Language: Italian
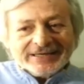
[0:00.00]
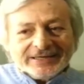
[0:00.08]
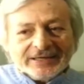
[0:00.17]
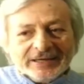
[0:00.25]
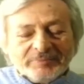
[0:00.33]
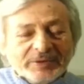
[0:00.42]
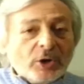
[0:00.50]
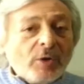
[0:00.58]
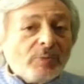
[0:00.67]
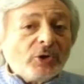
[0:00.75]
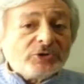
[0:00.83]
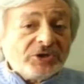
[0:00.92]
eh,
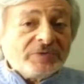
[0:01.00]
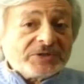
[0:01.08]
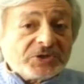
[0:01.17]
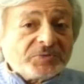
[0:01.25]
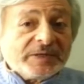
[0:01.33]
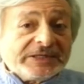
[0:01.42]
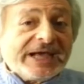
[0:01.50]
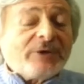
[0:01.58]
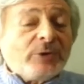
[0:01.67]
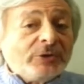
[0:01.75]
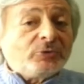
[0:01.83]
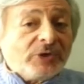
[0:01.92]
però molti di questi
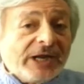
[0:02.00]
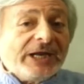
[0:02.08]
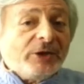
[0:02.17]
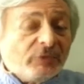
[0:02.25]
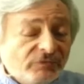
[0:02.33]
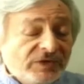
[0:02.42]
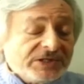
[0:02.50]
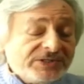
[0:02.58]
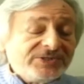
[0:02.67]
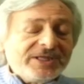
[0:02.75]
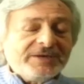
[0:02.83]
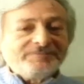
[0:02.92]
spettacoli in tournée li ho
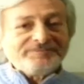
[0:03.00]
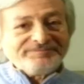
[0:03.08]
visti.